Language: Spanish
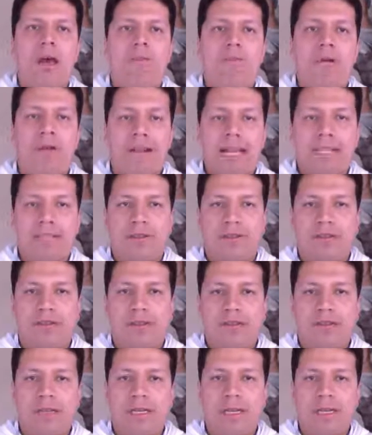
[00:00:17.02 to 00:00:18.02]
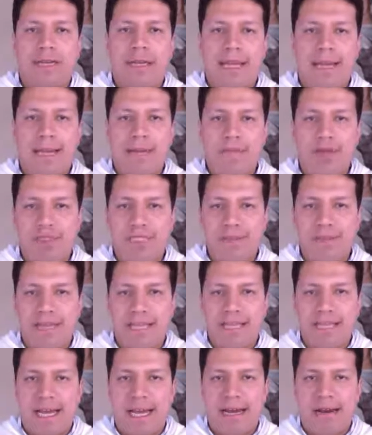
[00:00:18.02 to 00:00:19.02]
Por eso, queremos
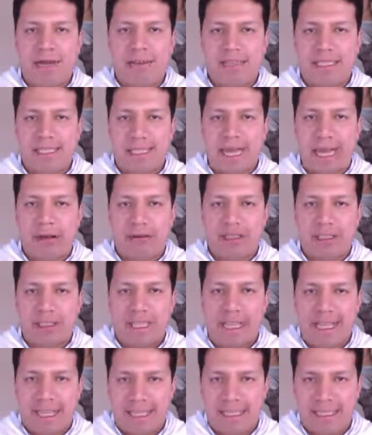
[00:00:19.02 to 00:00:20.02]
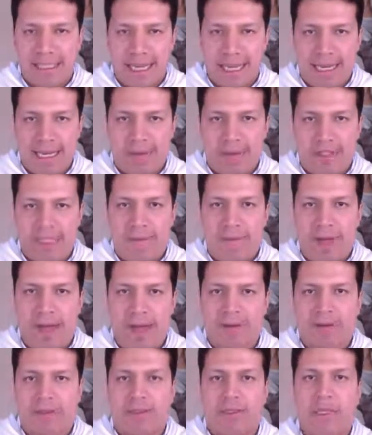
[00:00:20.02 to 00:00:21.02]
invitarlos a ustedes, queridos
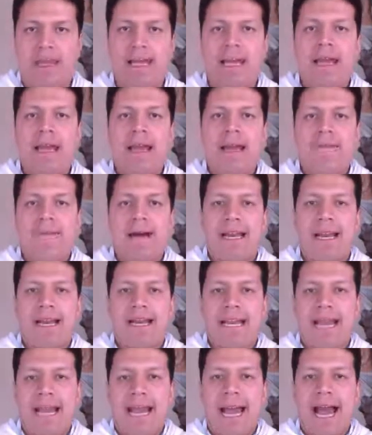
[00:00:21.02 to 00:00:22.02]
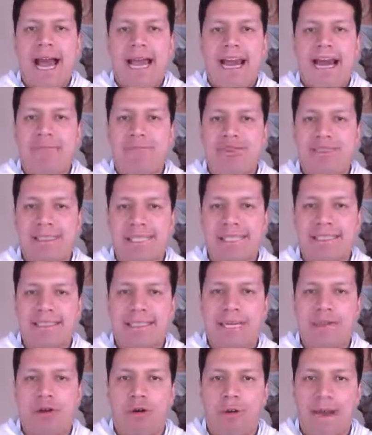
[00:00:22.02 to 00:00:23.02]
hermanos, para que hagamos
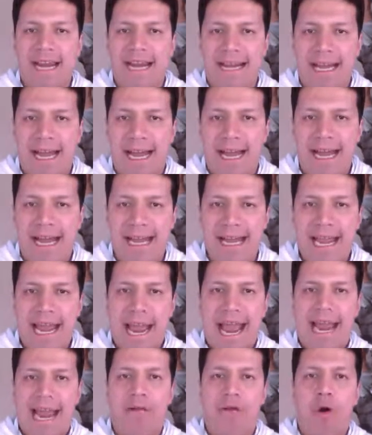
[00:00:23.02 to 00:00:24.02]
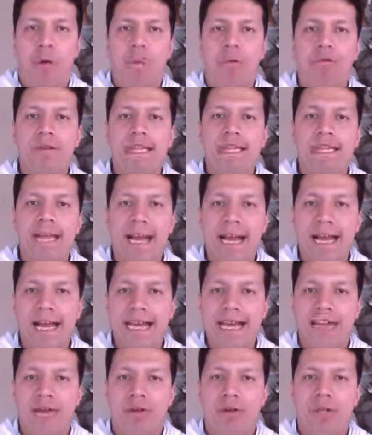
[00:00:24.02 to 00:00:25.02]
esta novena en comunidad
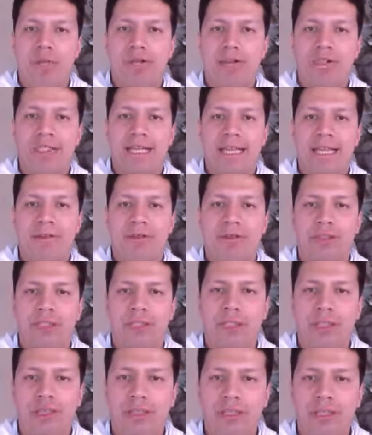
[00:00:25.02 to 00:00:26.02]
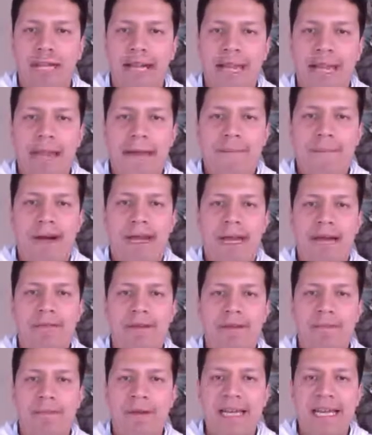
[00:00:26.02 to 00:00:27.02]
y con mucha devoción para
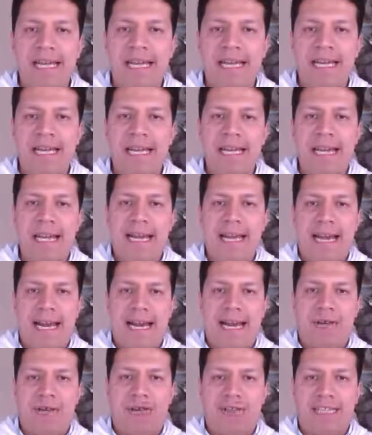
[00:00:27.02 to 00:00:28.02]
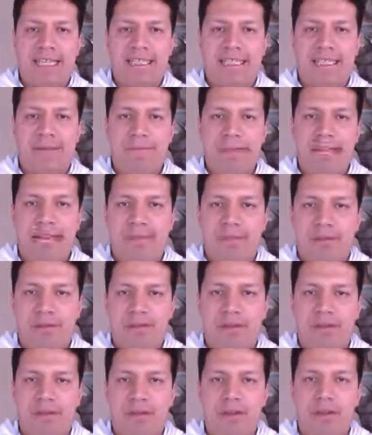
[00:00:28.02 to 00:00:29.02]
vivir el
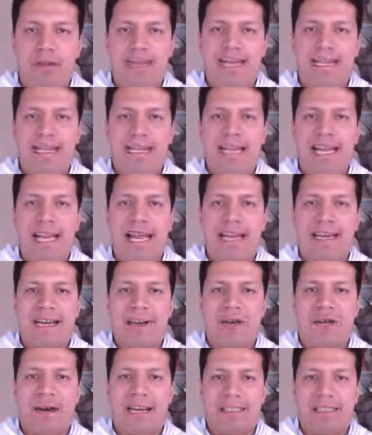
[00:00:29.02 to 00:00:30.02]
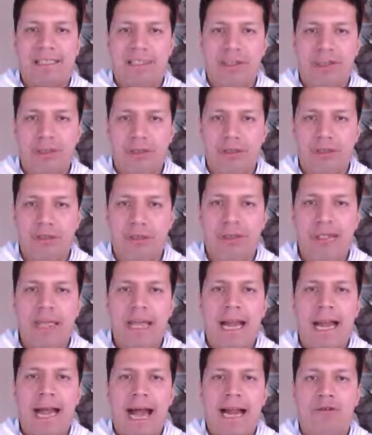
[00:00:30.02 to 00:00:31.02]
acontecimiento de la renovación
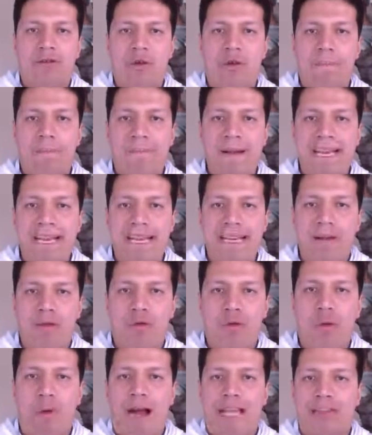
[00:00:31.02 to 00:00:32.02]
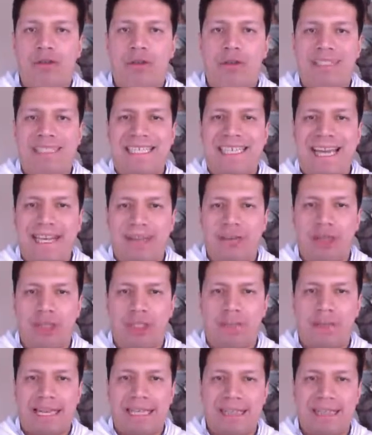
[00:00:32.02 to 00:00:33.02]
al cumplir
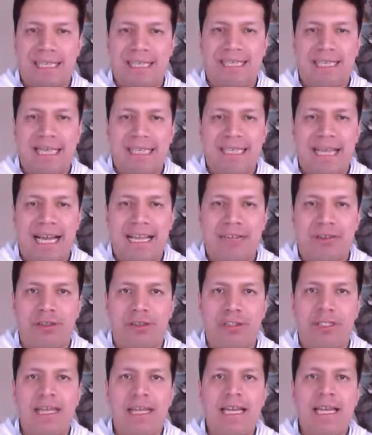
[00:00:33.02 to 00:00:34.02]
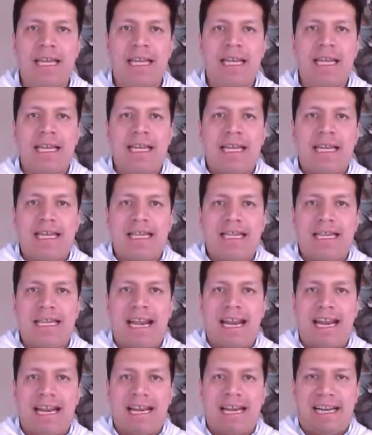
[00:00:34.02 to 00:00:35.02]
426 años
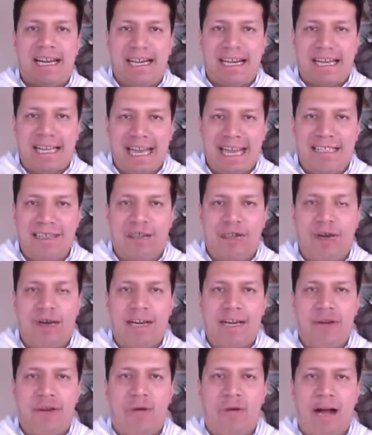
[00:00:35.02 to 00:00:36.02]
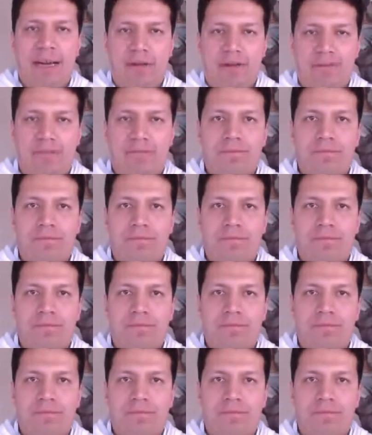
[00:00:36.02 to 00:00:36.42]
del lienzo renovado.